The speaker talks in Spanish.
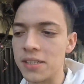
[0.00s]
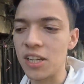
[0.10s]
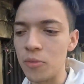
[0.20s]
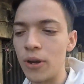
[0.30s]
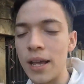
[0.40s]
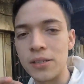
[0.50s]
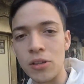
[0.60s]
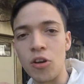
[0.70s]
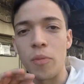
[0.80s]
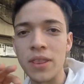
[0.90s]
Así como les
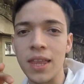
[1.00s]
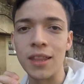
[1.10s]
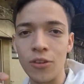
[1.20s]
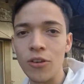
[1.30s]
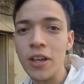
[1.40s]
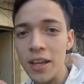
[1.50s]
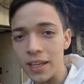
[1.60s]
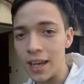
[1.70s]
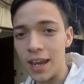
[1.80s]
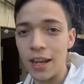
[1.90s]
estoy comentando que